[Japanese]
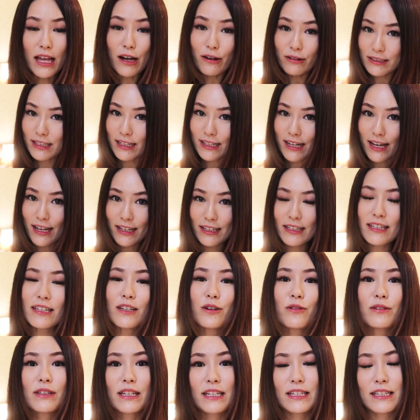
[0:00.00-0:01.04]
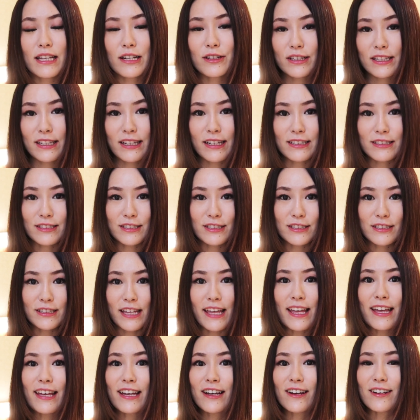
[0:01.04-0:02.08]
なおさらいい音になる気がする
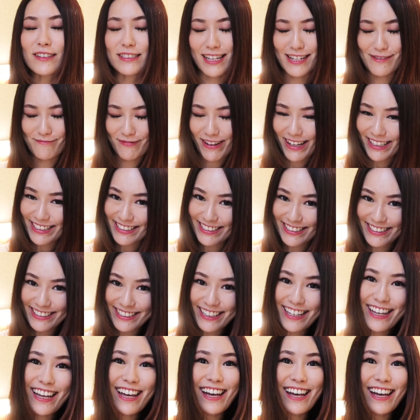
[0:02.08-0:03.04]
でございます